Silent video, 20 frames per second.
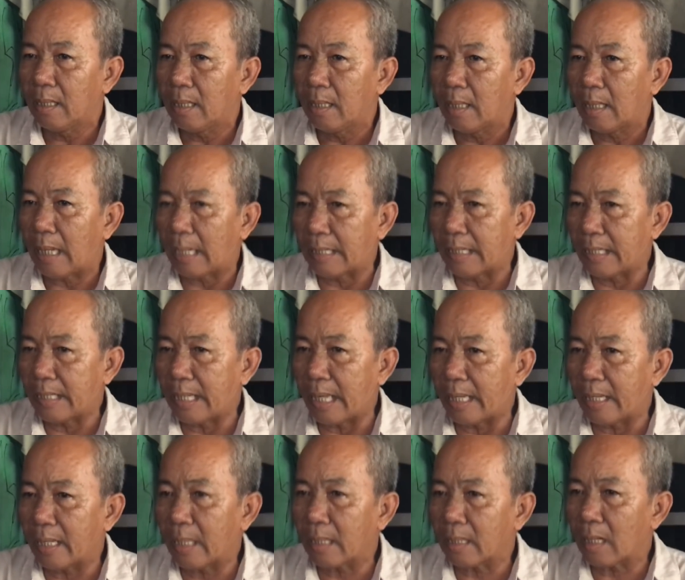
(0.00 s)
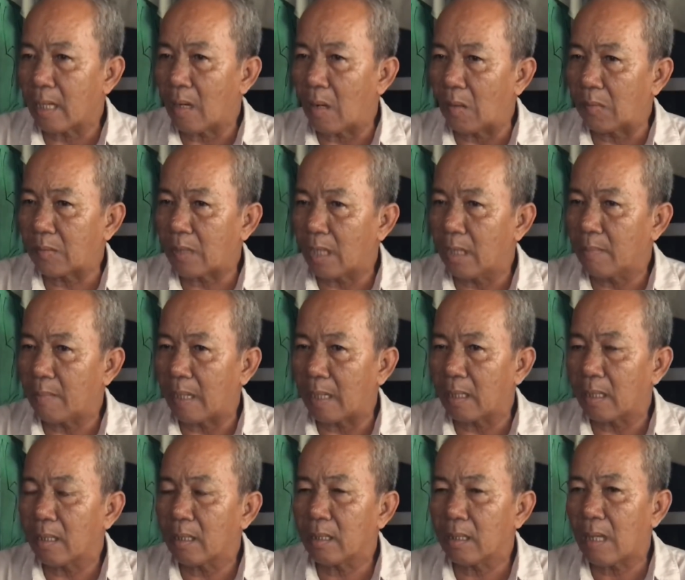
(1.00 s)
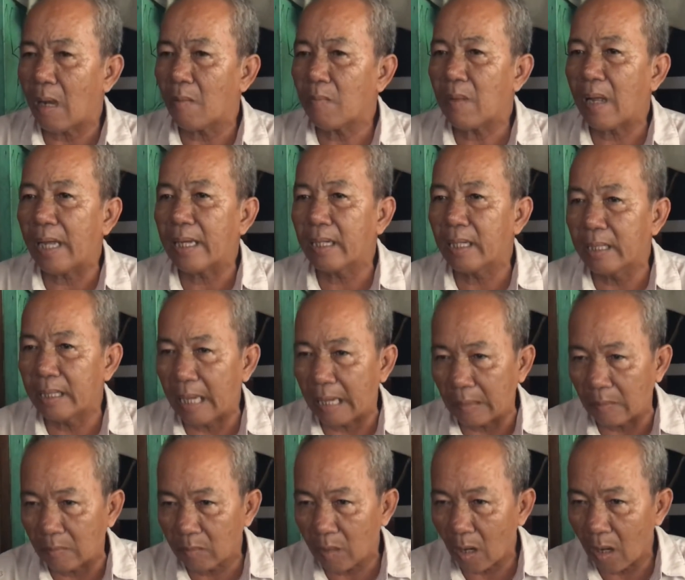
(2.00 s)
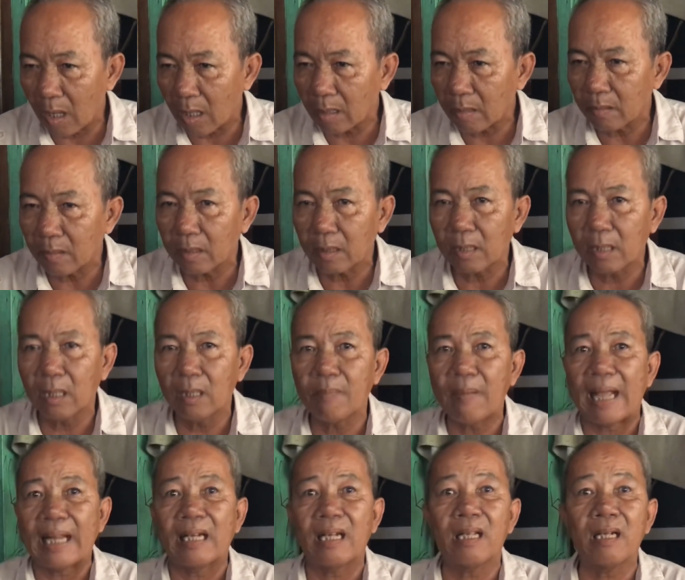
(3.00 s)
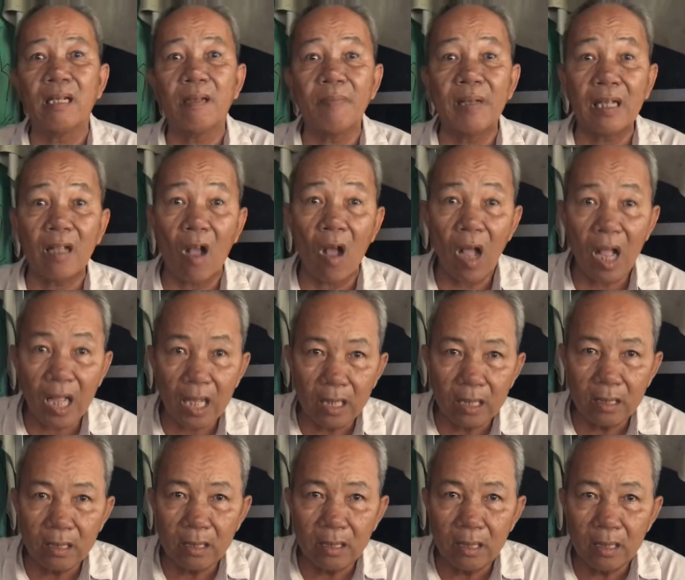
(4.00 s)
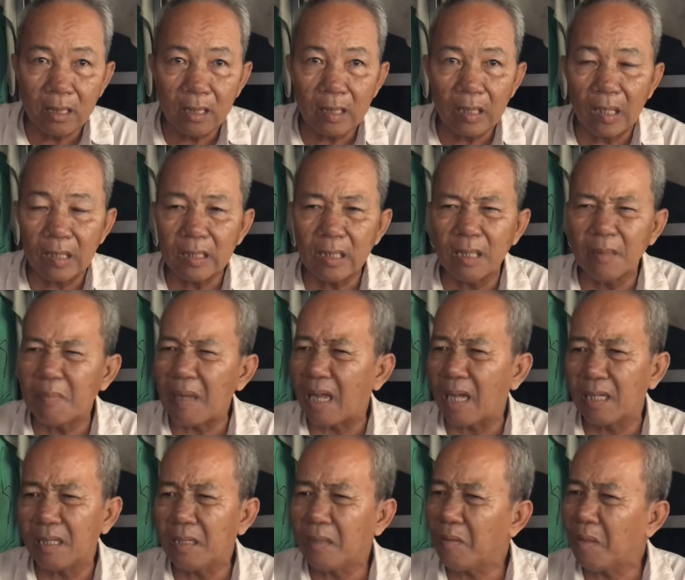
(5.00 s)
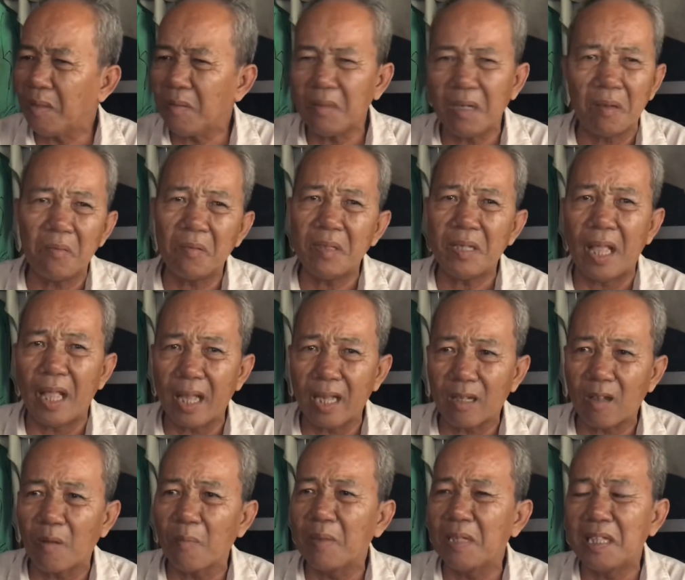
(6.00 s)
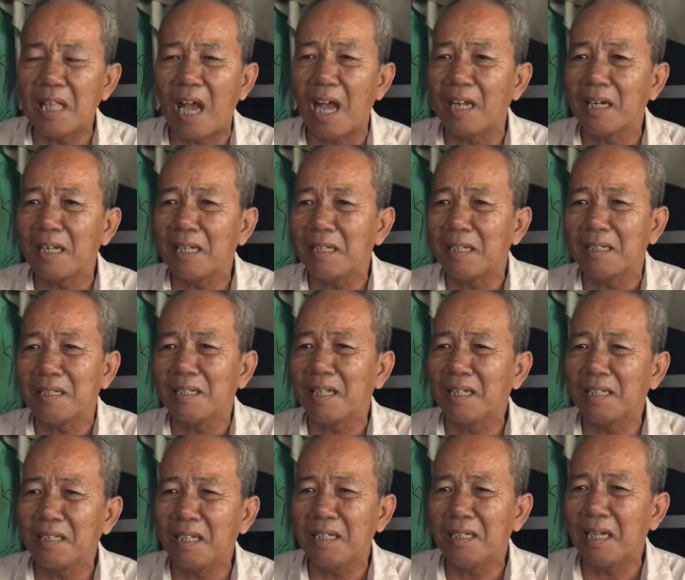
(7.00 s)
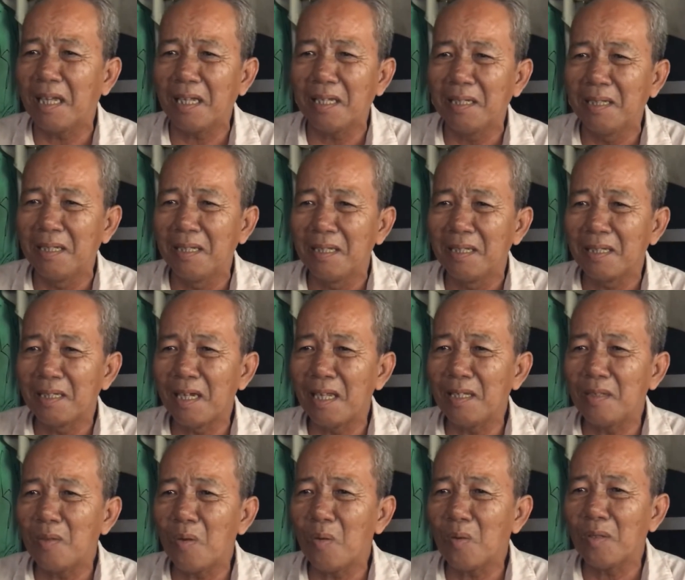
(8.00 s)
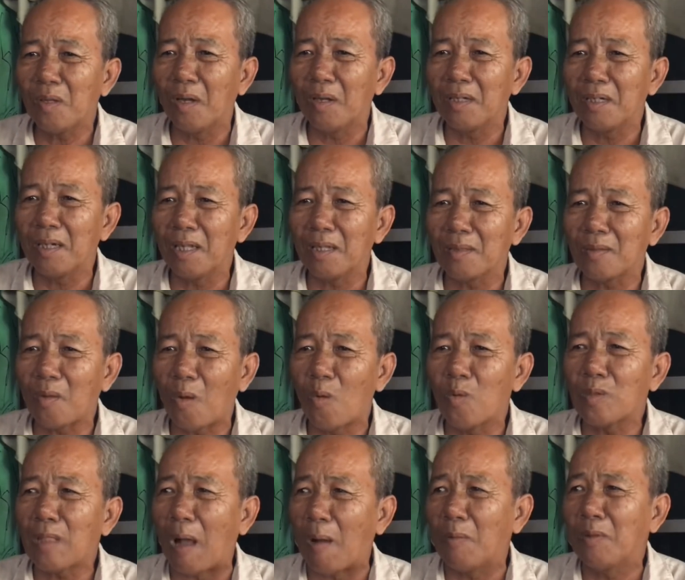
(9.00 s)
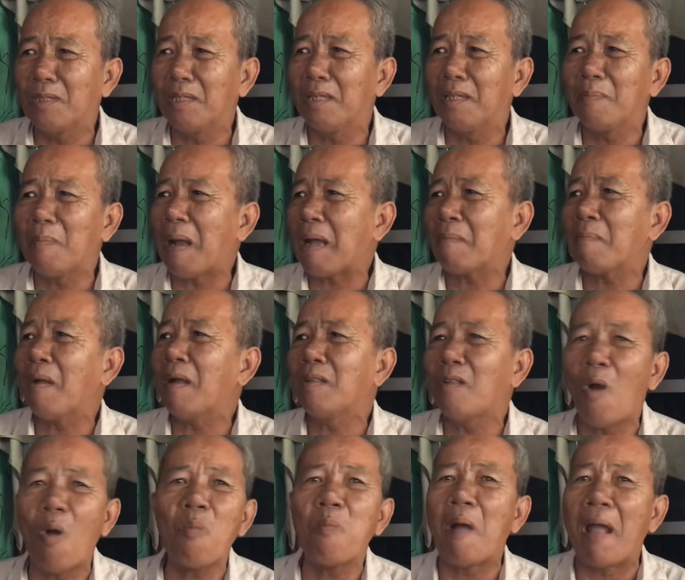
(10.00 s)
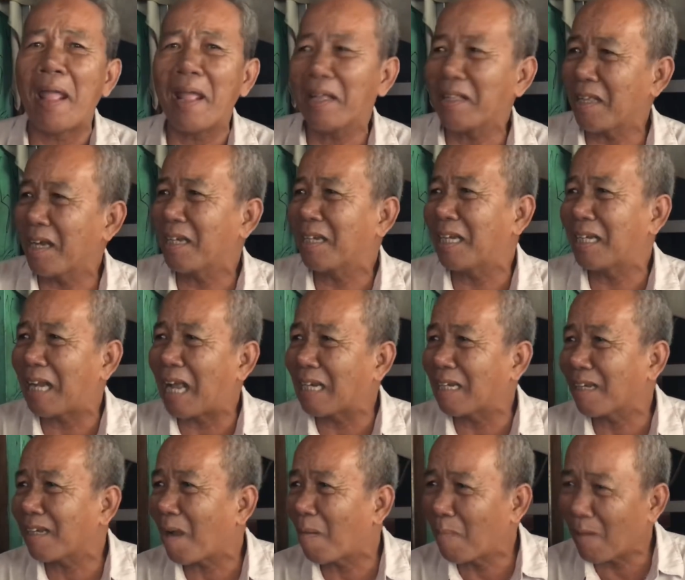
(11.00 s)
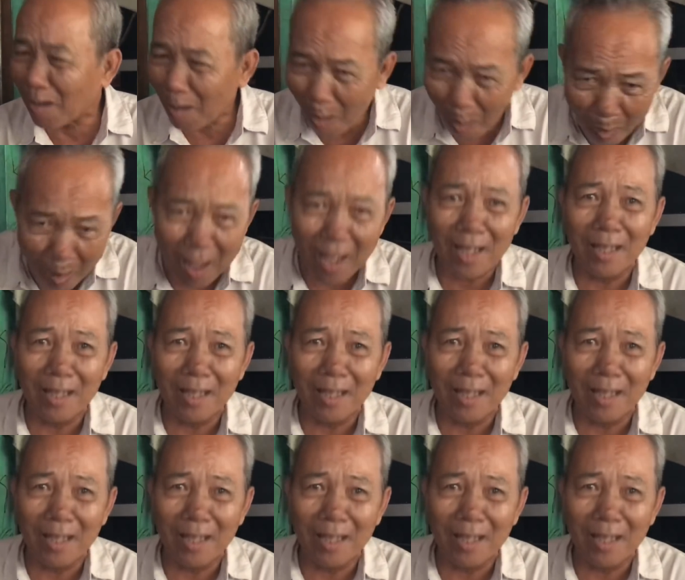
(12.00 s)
à, như vậy cái hồn thư mà nó không phải người nào cũng có người mạnh đó, nó mới có còn như bà yếu yếu là không có về còn bây giờ đây hình như là đi xuống rồi là tù tậu gì bắt mà nhốt mẹ chơi này ra nó không có có